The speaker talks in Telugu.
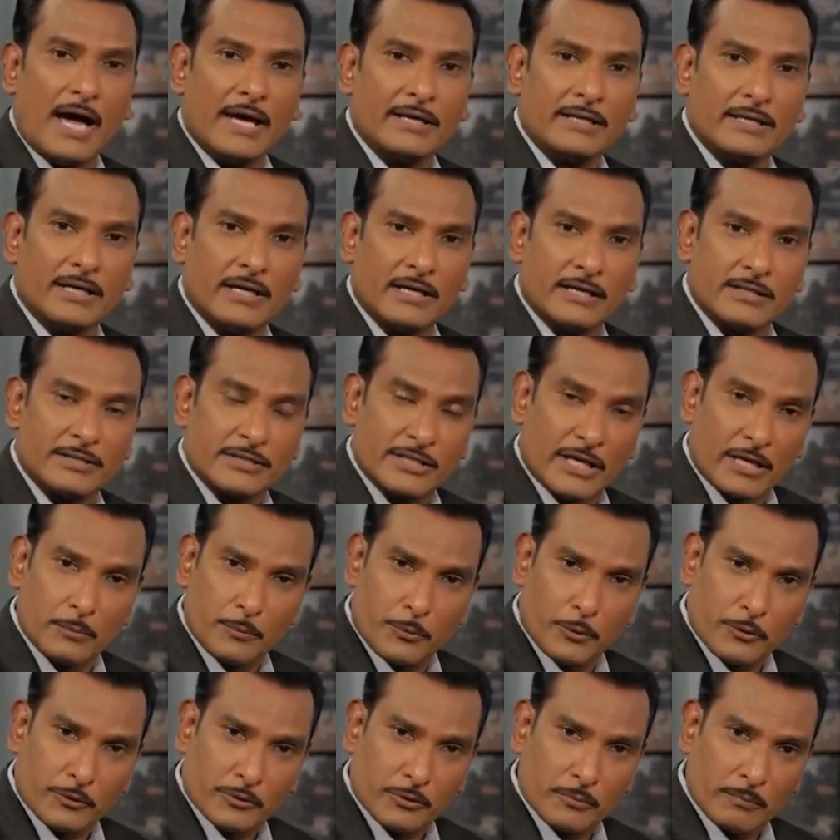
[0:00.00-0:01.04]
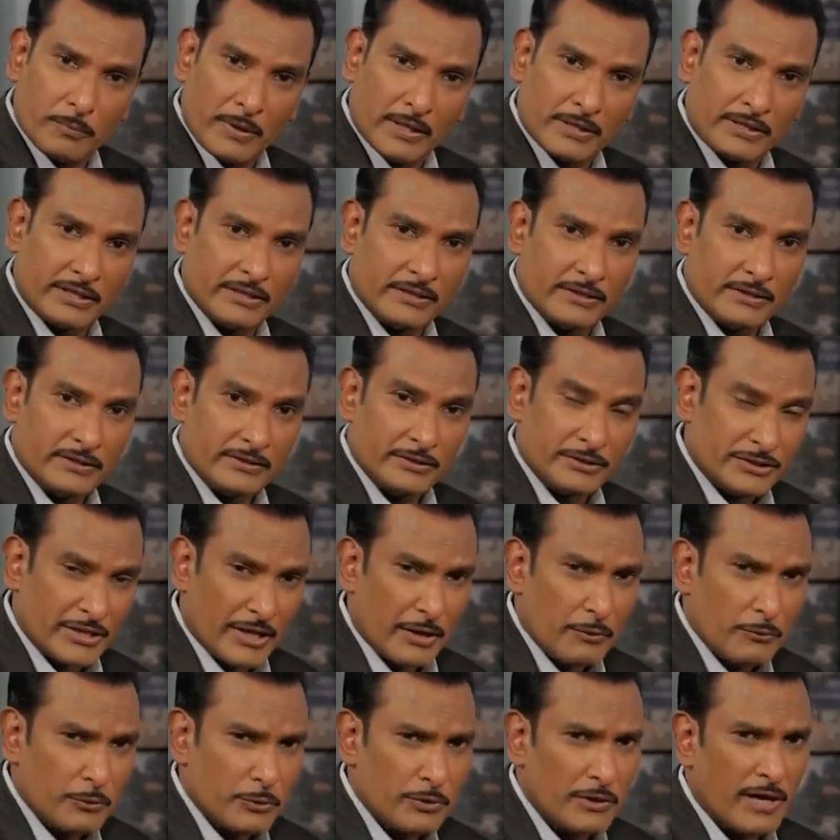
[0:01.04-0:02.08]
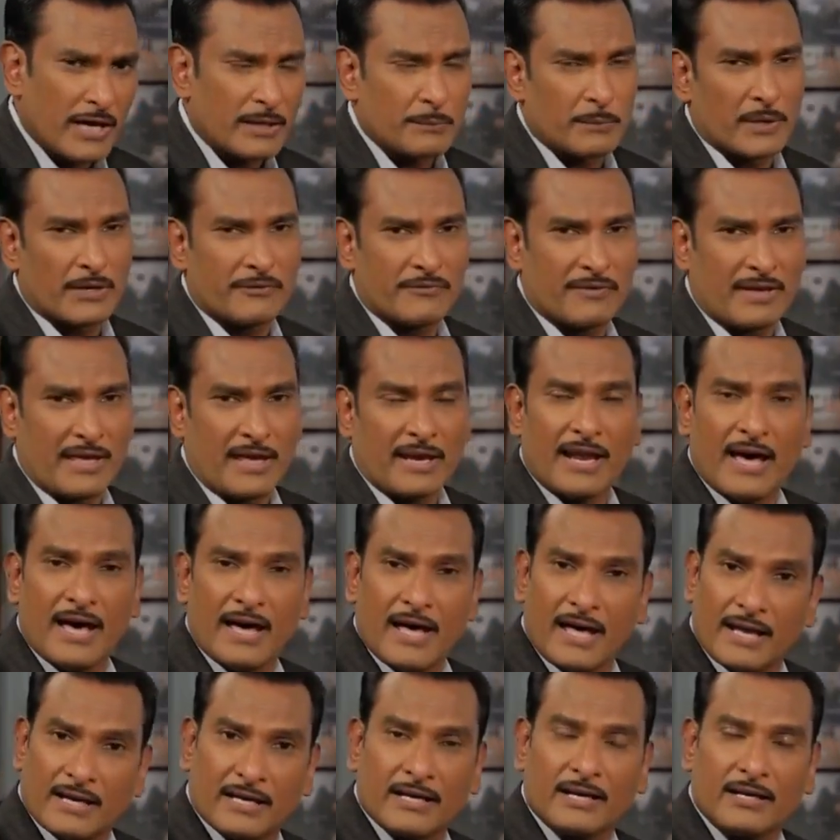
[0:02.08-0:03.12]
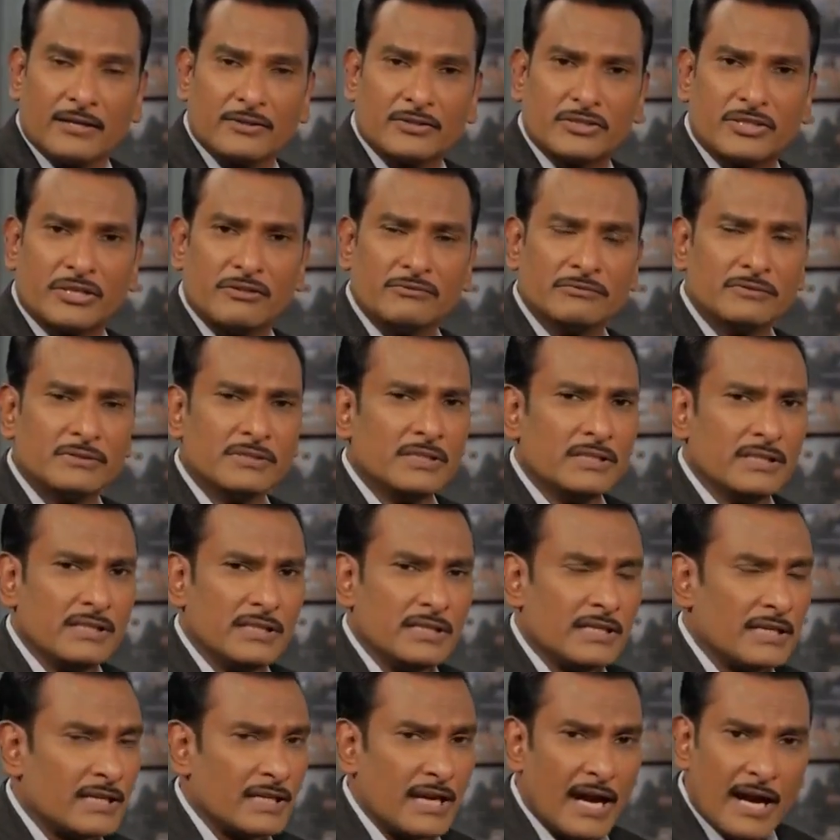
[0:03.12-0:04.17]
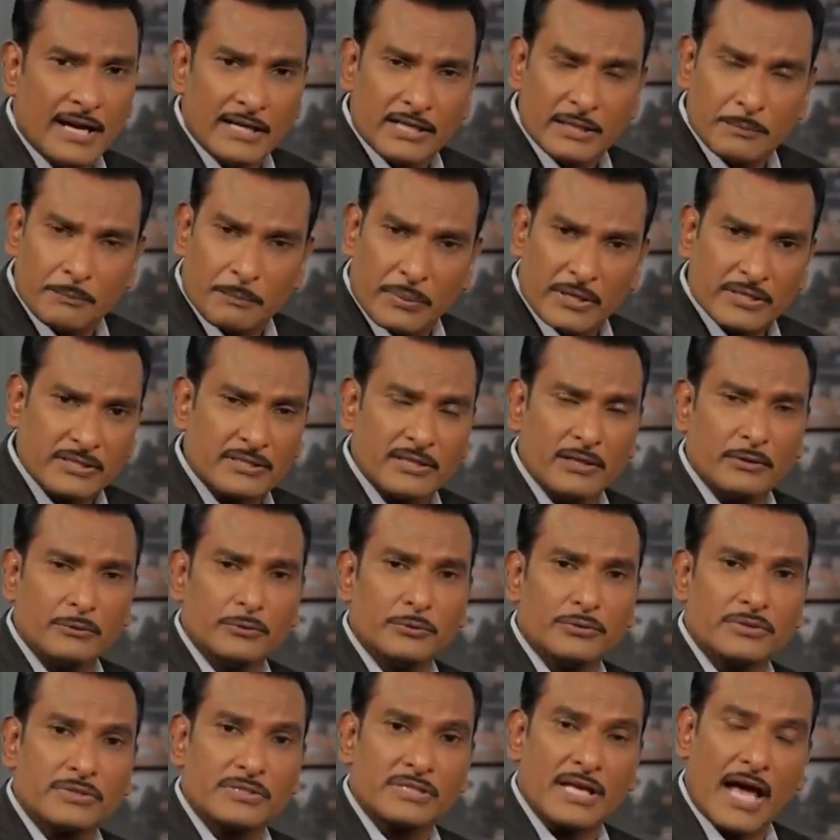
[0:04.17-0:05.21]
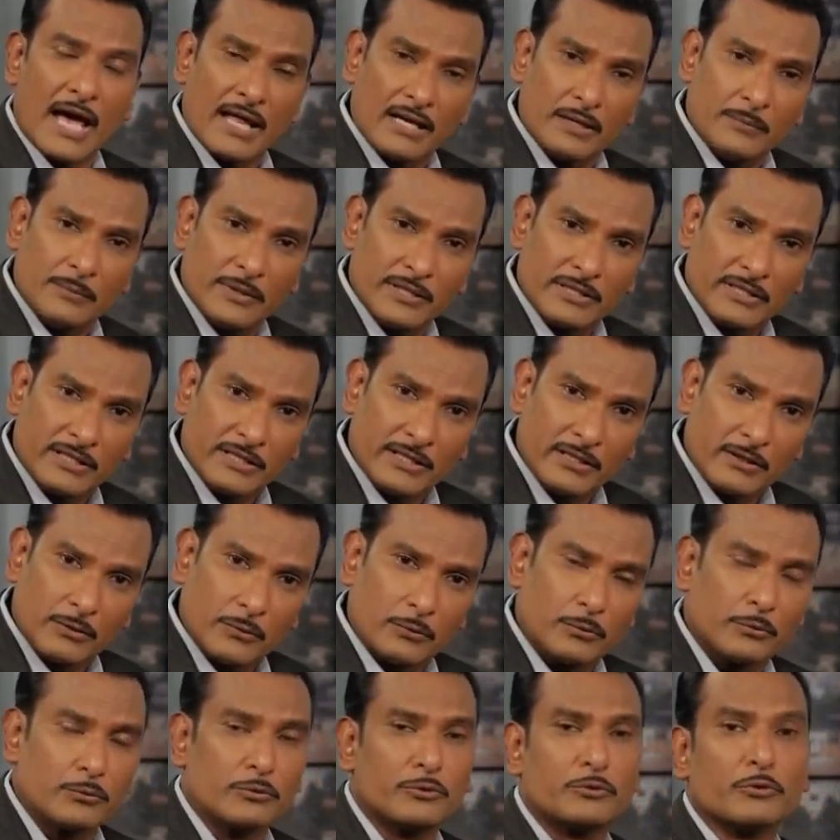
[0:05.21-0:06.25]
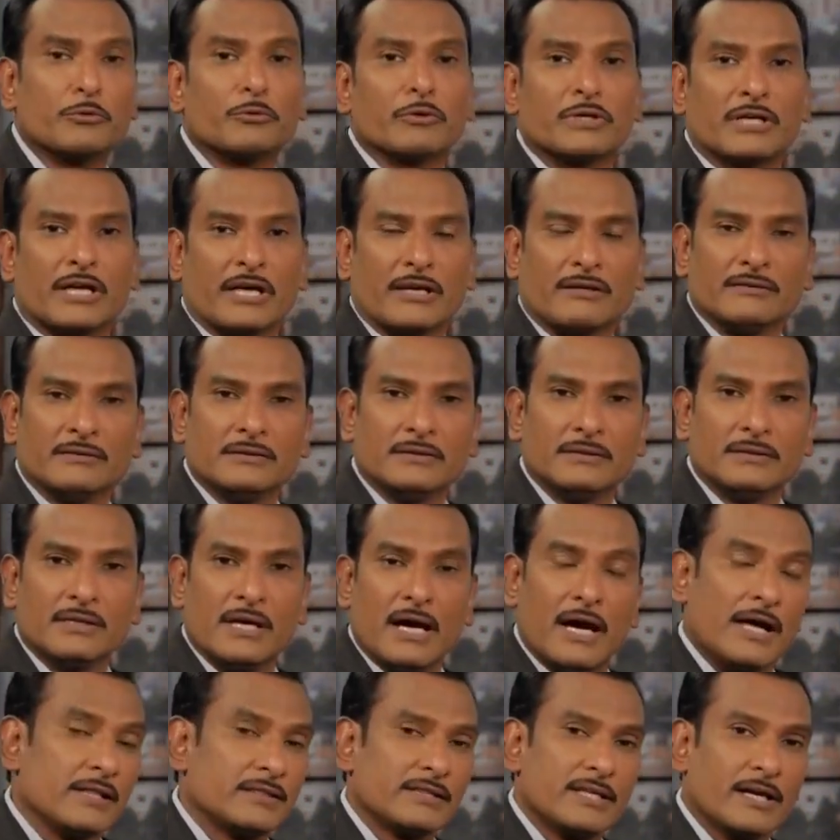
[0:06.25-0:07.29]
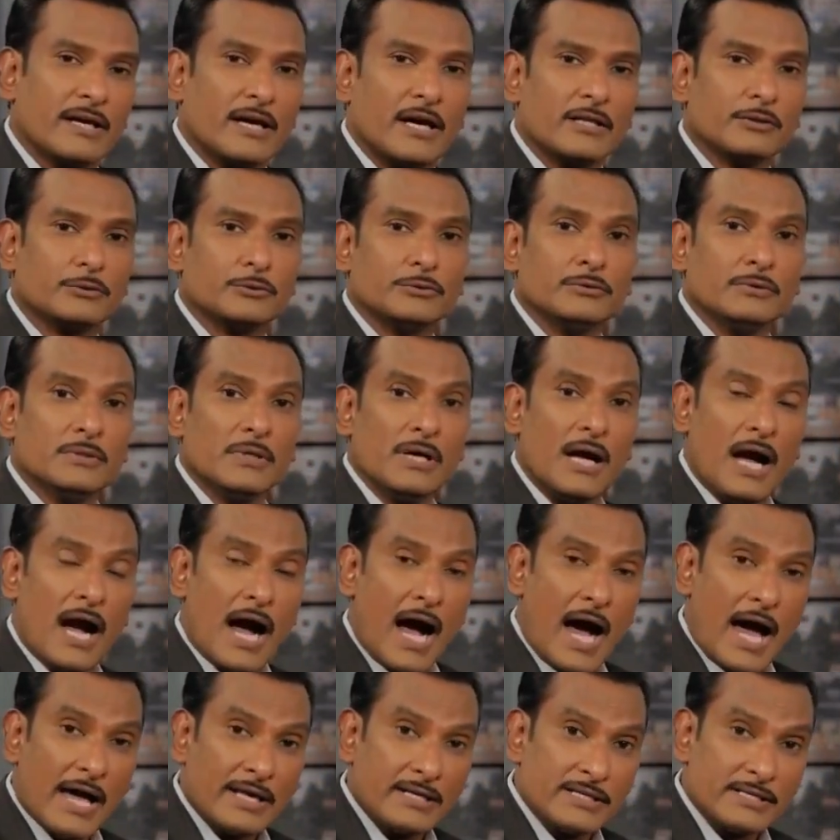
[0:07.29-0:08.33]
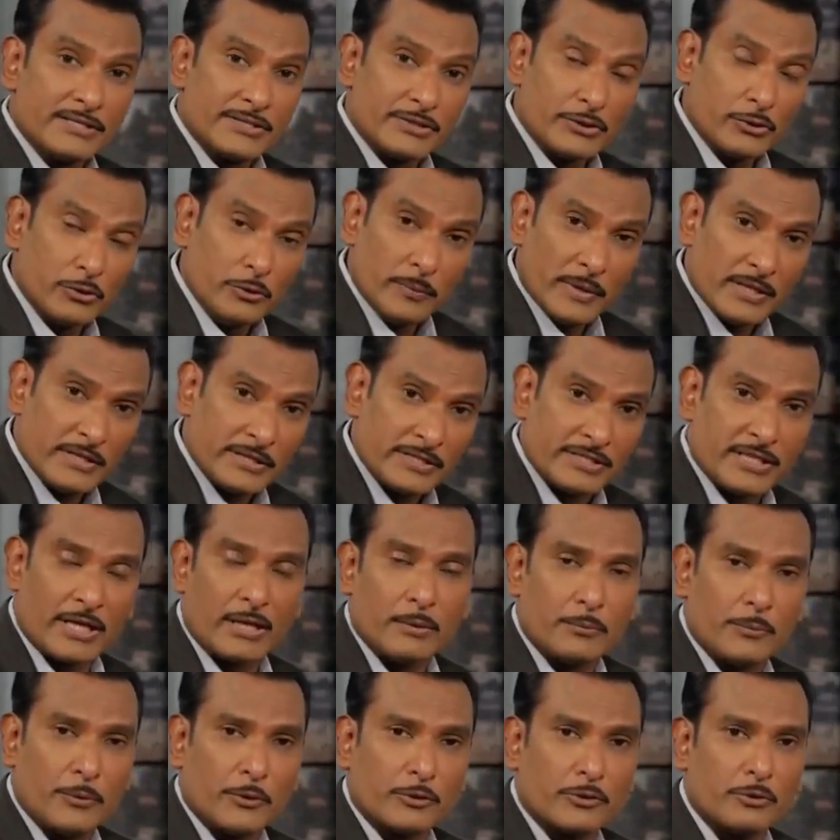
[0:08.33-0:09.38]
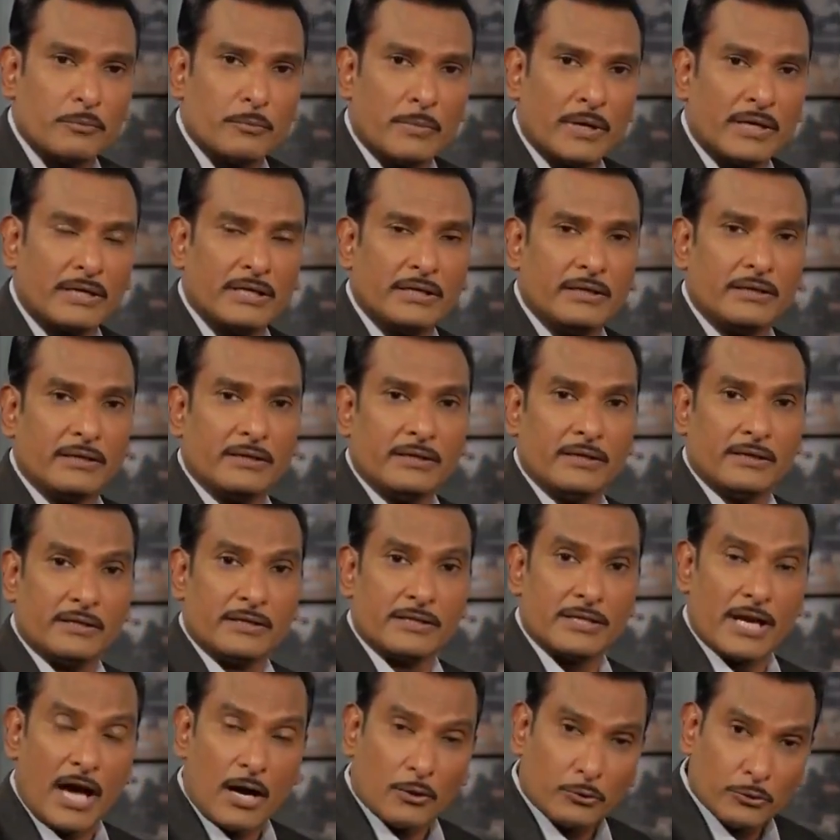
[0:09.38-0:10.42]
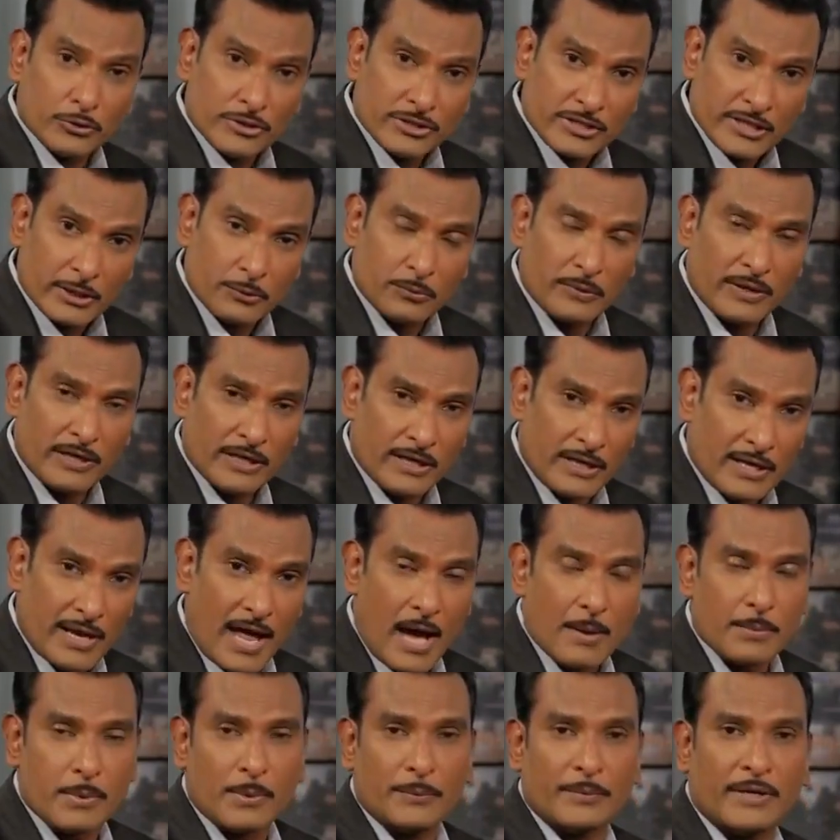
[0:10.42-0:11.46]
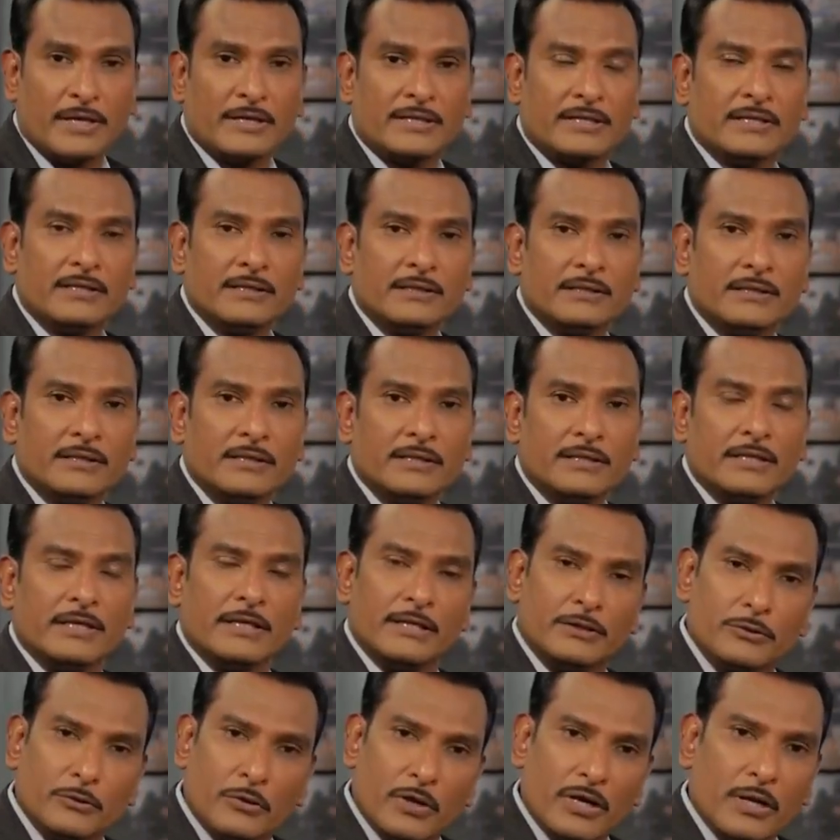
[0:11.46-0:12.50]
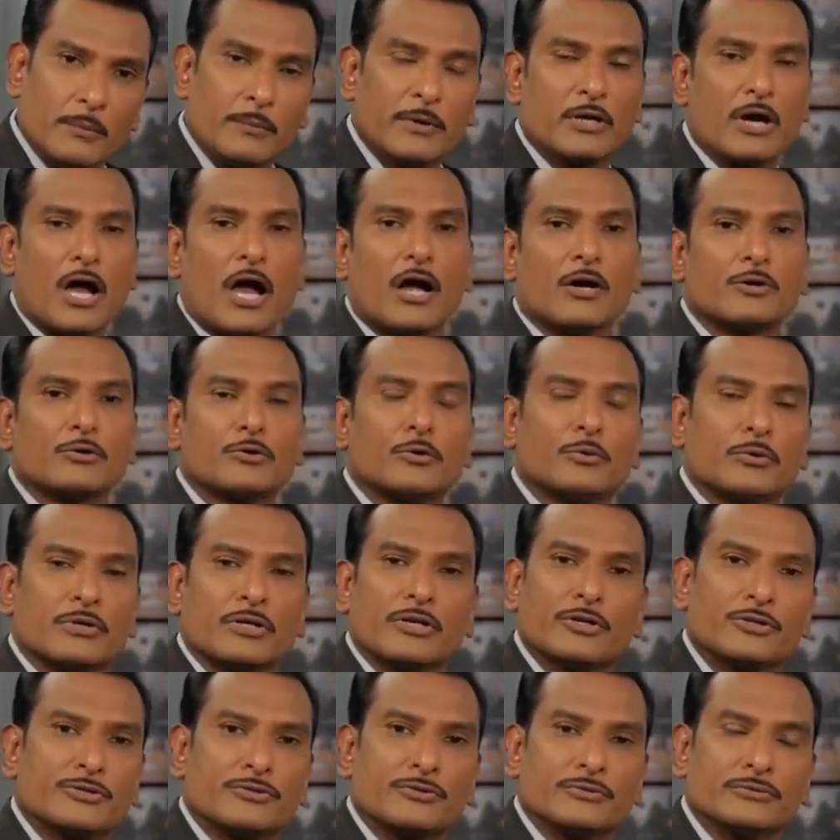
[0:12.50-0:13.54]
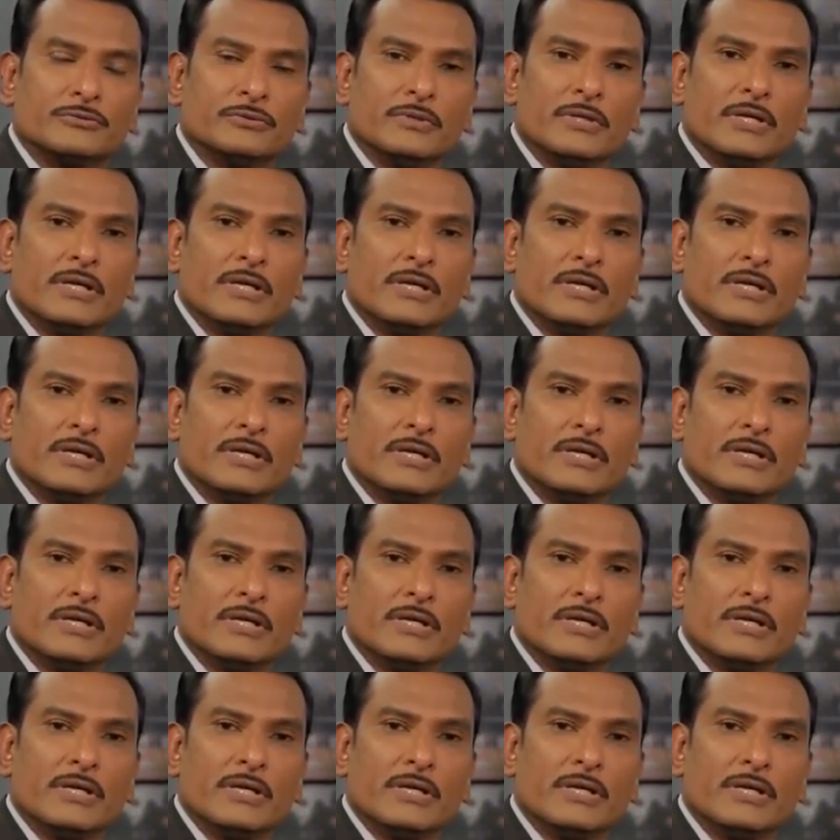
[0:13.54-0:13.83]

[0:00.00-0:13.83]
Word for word: ఆయన చనిపోవటం బట్టి దేవుడు అని మనం ఎలా అనగలుగుతాం ఇలాంటి ప్రశ్నలు చాలామందికి ఉంటూ ఉంటాయి అంతేకాదు ఆయన సిలువు మీద చనిపోవటం బట్టి నాకొచ్చేటువంటి లాభం ఏంటి ఇది కూడా మీరు అంటూ ఉండొచ్చు